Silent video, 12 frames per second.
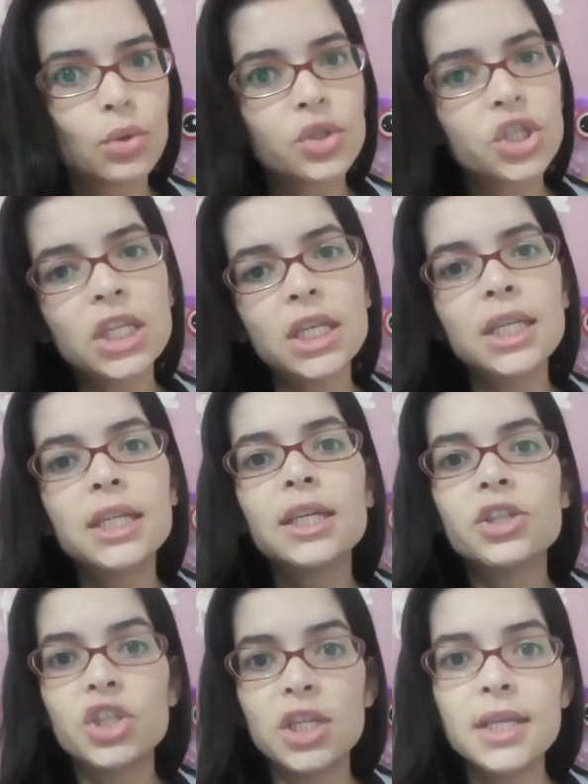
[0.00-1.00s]

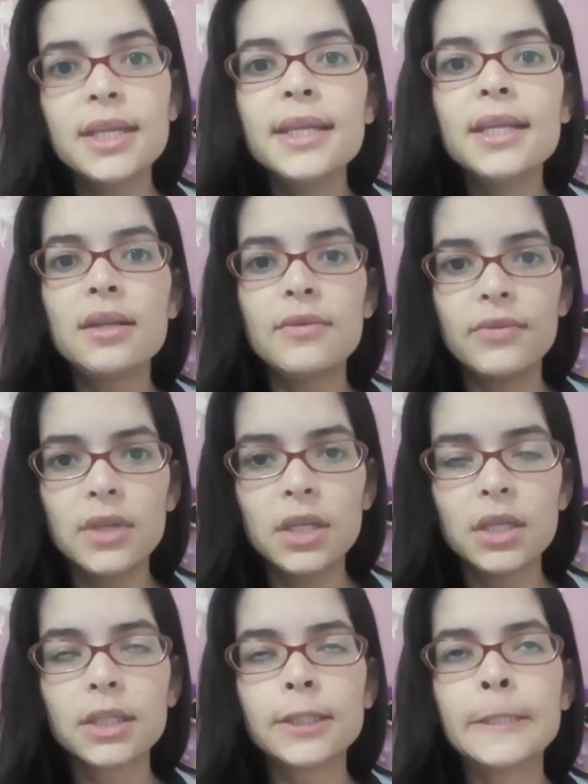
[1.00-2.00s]
rotina de ir e
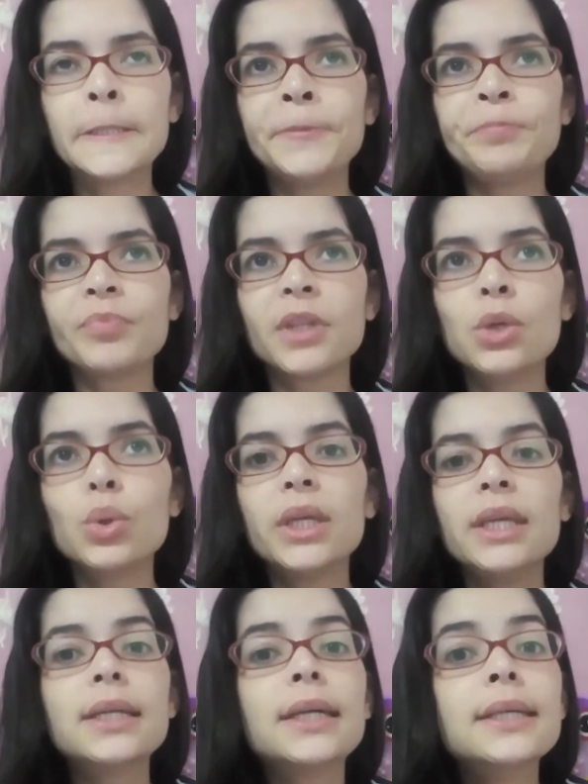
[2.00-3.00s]
vir, e o
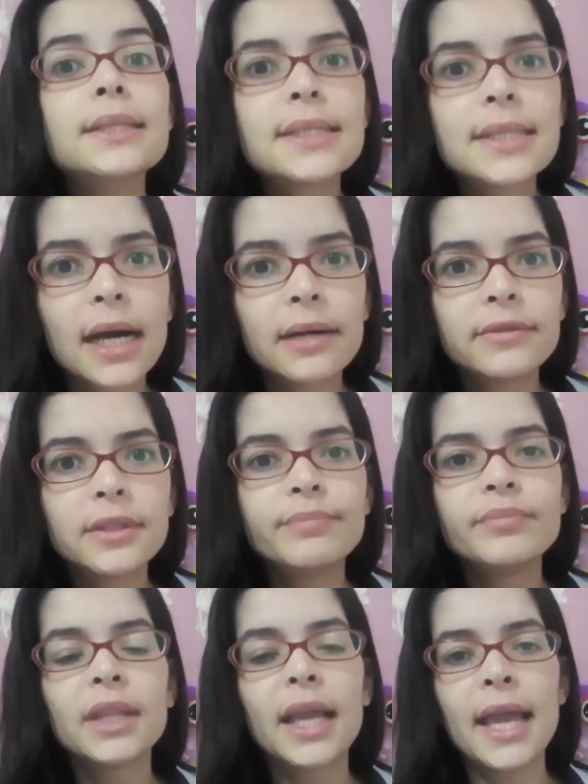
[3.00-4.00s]
que cansava
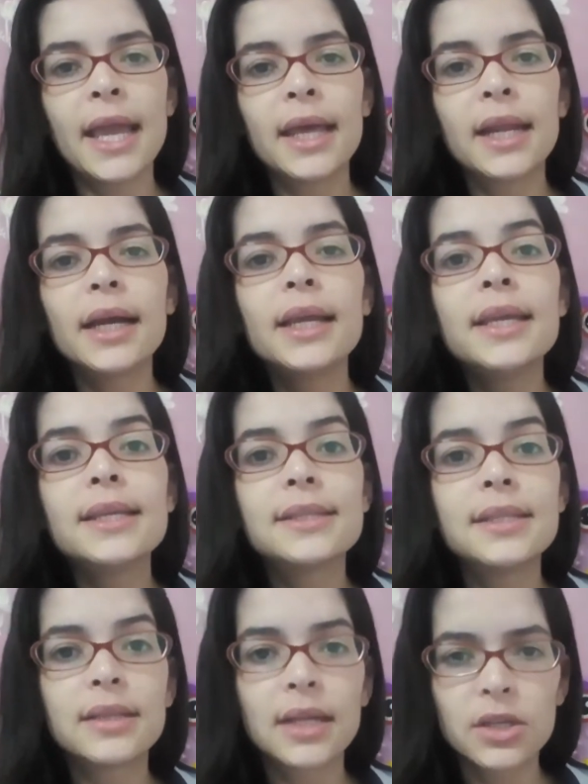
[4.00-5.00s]
era
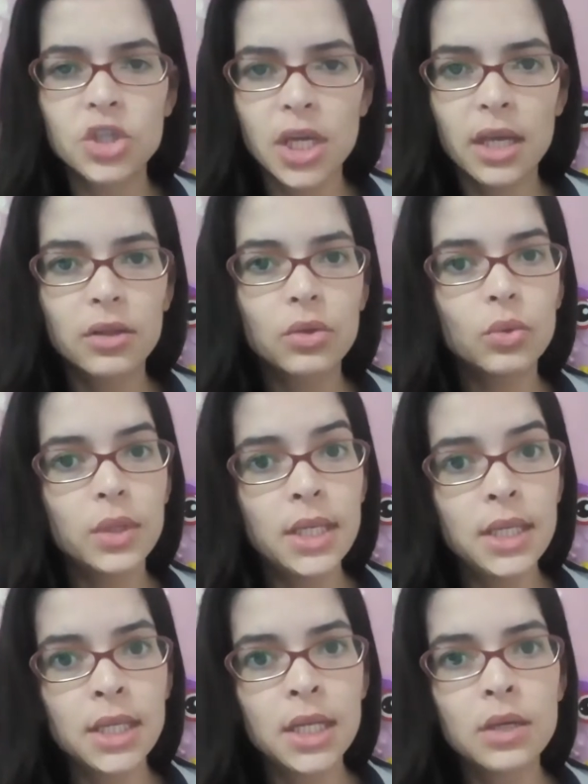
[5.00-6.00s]
esse trajeto
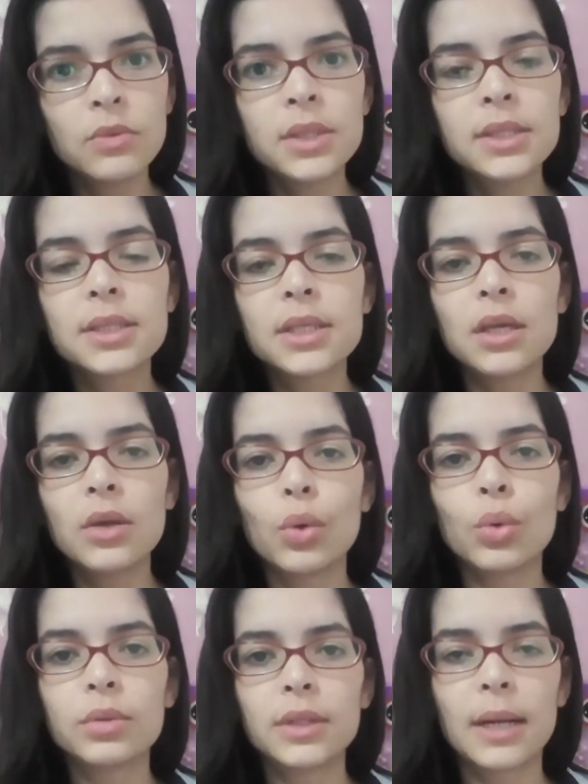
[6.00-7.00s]
e não em si
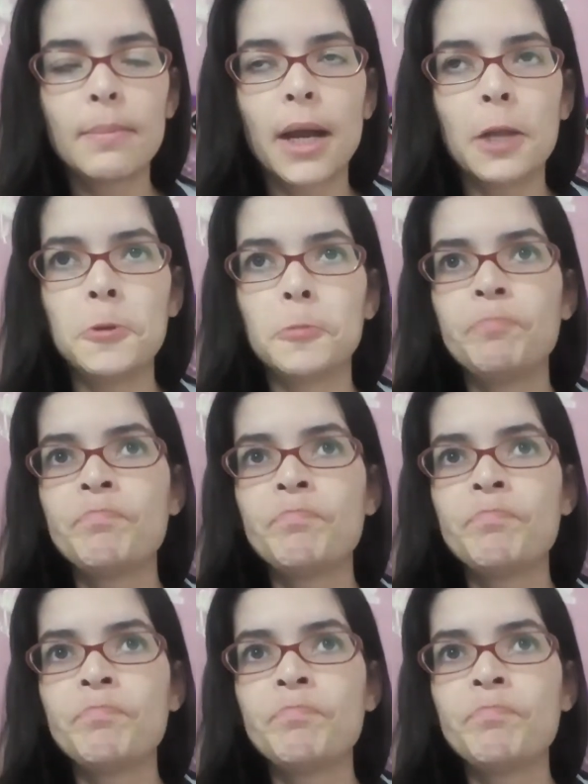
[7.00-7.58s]
o trabalho.